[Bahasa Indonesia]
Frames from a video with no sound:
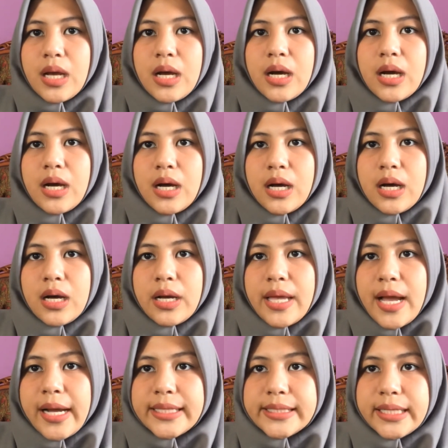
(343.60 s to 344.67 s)
uh, eh,
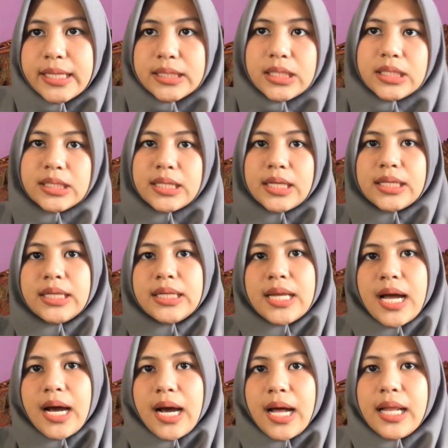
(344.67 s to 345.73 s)
yang kecil-kecil terletak di
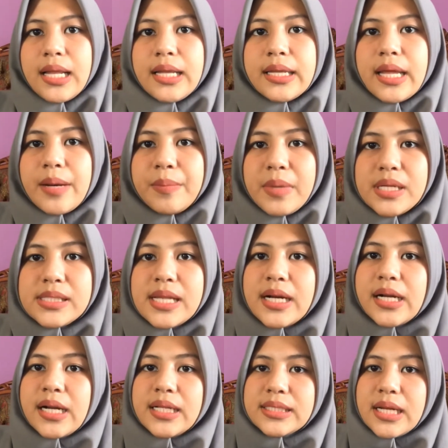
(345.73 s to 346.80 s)
dangkal dermis dan
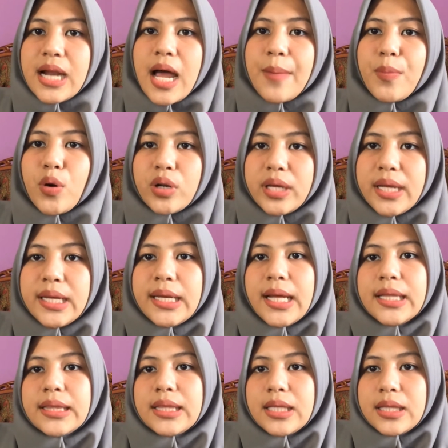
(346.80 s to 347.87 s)
kelenjar aporkin yang,